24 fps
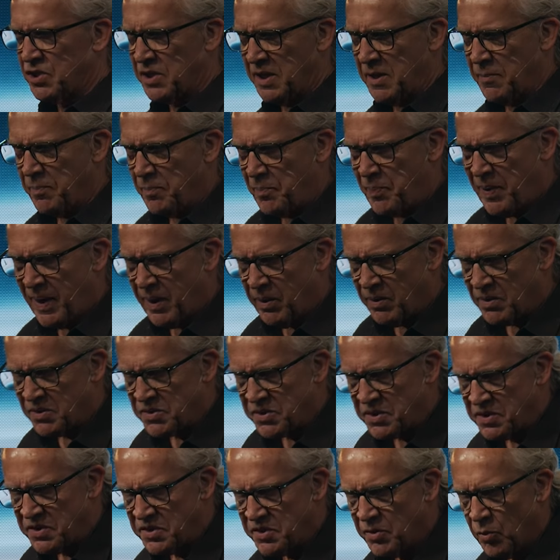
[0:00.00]
Sie
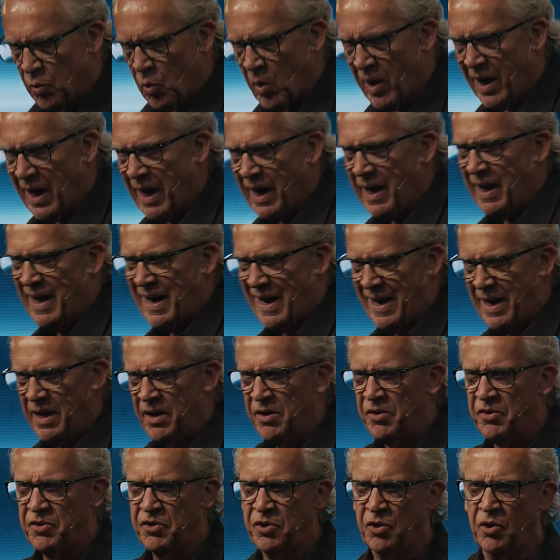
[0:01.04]
bohrt sich den Weg in
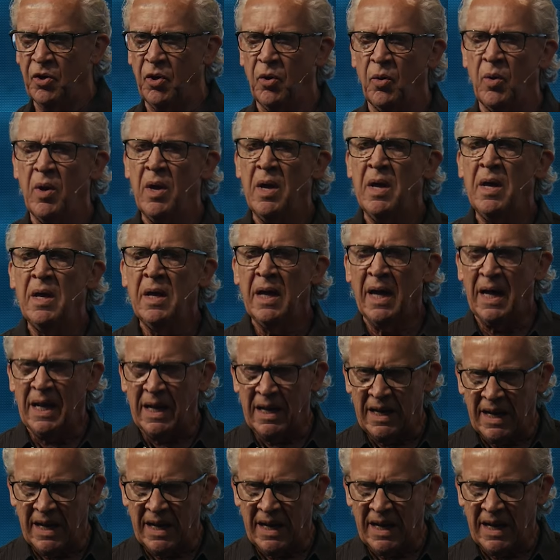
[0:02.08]
einen Lebensstil